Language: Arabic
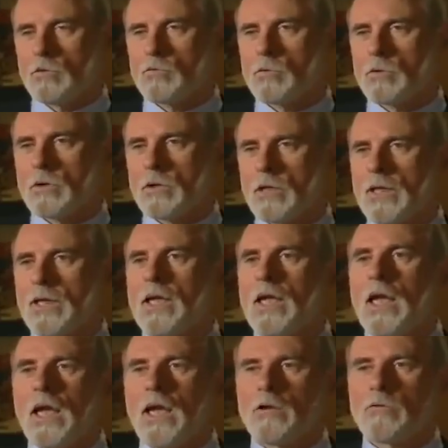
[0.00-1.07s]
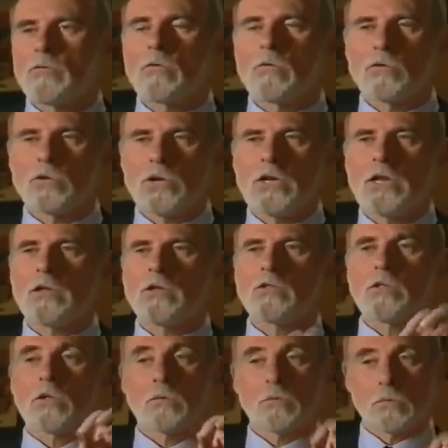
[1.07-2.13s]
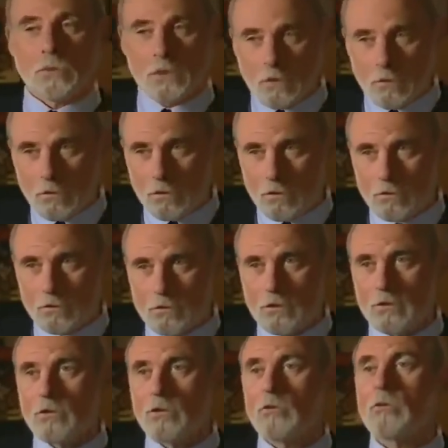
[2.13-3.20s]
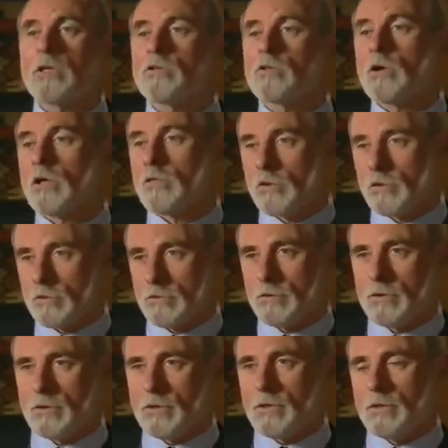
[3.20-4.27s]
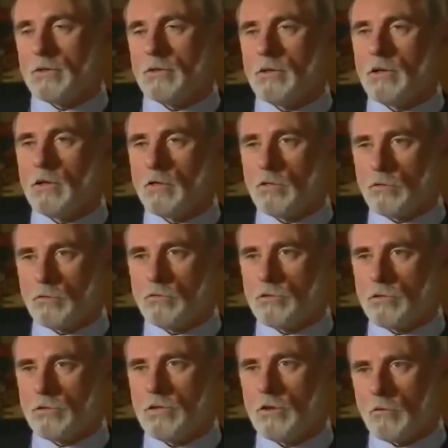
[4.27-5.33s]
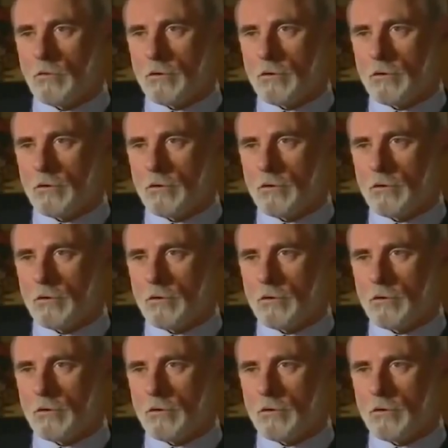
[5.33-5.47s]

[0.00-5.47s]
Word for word: which would link heterogeneous computers to each other Uh, through this